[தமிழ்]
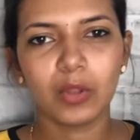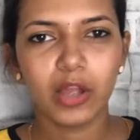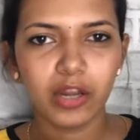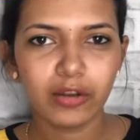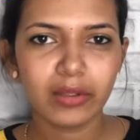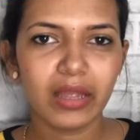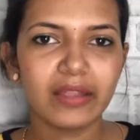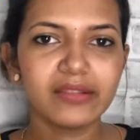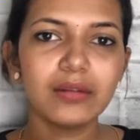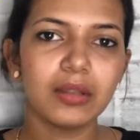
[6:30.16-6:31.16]
ஹைலோனிக்
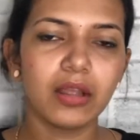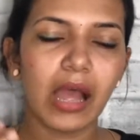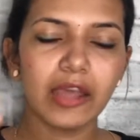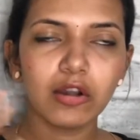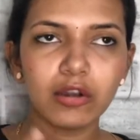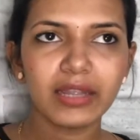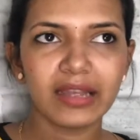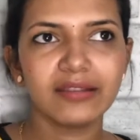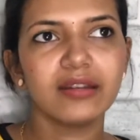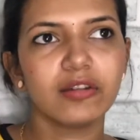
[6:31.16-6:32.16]
ஆசிட் ஹைலோலானிக்
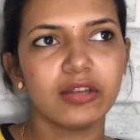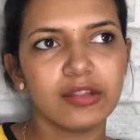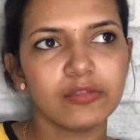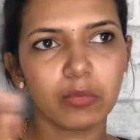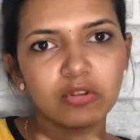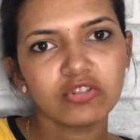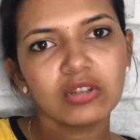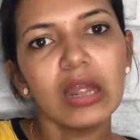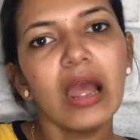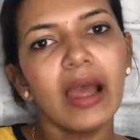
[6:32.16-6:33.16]
ஆசிட் ரீடைன்ஸ்
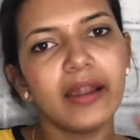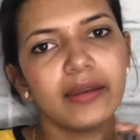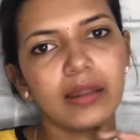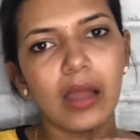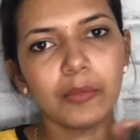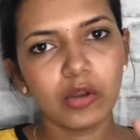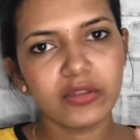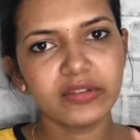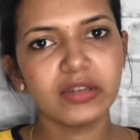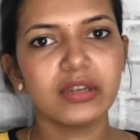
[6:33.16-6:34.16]
மாய்ஸ்சர் அண்ட் அமினோ
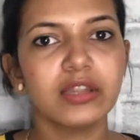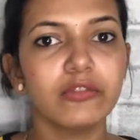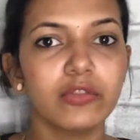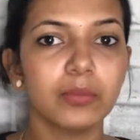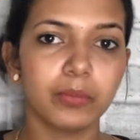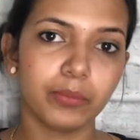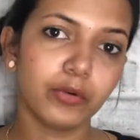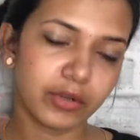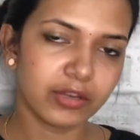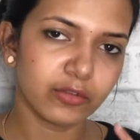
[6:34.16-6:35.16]
ஆசிட் இட் கிவ்ஸ்
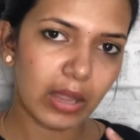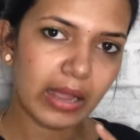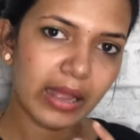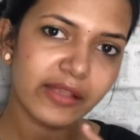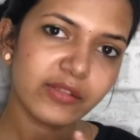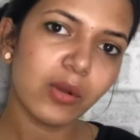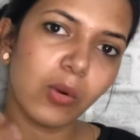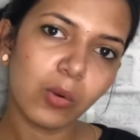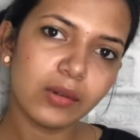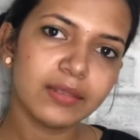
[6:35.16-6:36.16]
ப்ரோட்டீன் ஸோ ஆஸ் அ
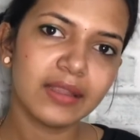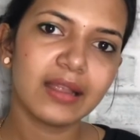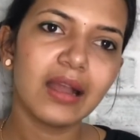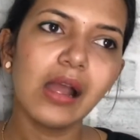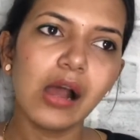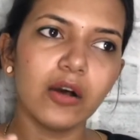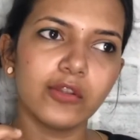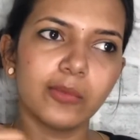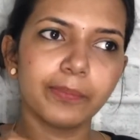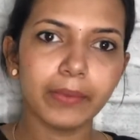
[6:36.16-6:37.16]
ஹோல் திங்
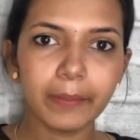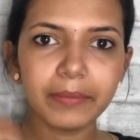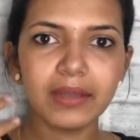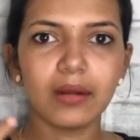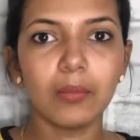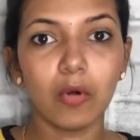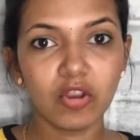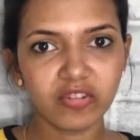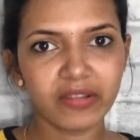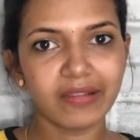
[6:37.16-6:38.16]
ஒரு ப்ளம்மிங்காக
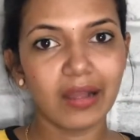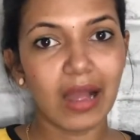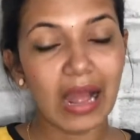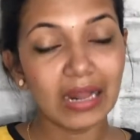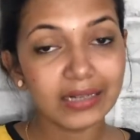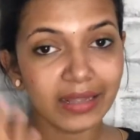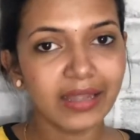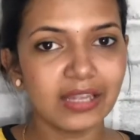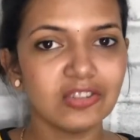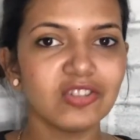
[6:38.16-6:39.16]
மாய்ஸ்சரைசிங்காக ஆன்டை
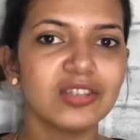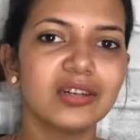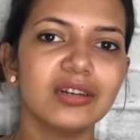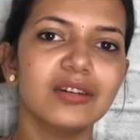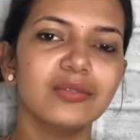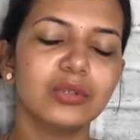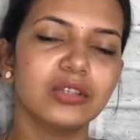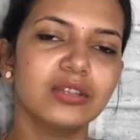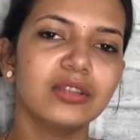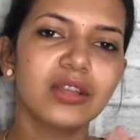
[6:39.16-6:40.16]
ஏஜிங்காக
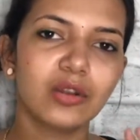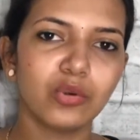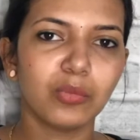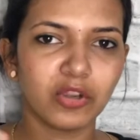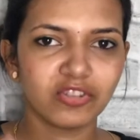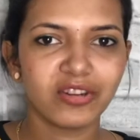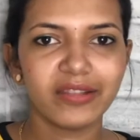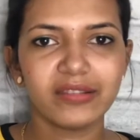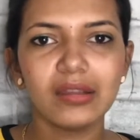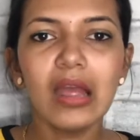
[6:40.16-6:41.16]
ஒரு இருக்கிற ஒரு
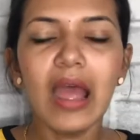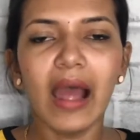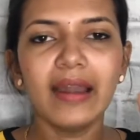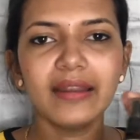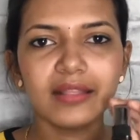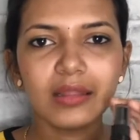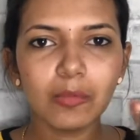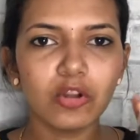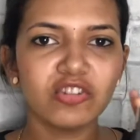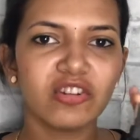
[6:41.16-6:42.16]
மாய்ஸ்சரைசர் அண்ட் இந்த
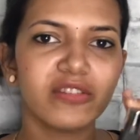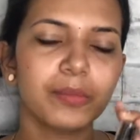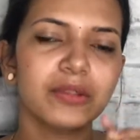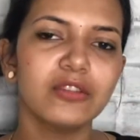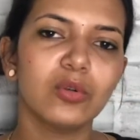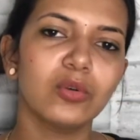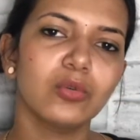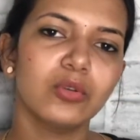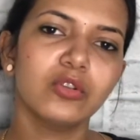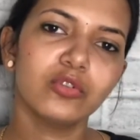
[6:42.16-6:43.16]
மாய்ஸ்சரைசர் பற்றி
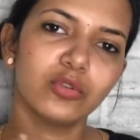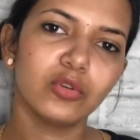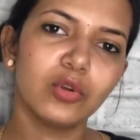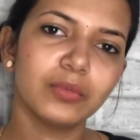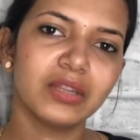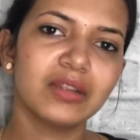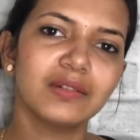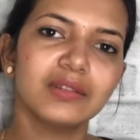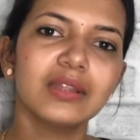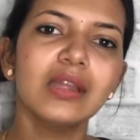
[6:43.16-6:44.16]
சொல்லணும் இன்னும் சொல்லணும் அப்படின்னா
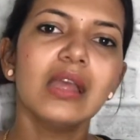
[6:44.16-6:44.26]
வந்து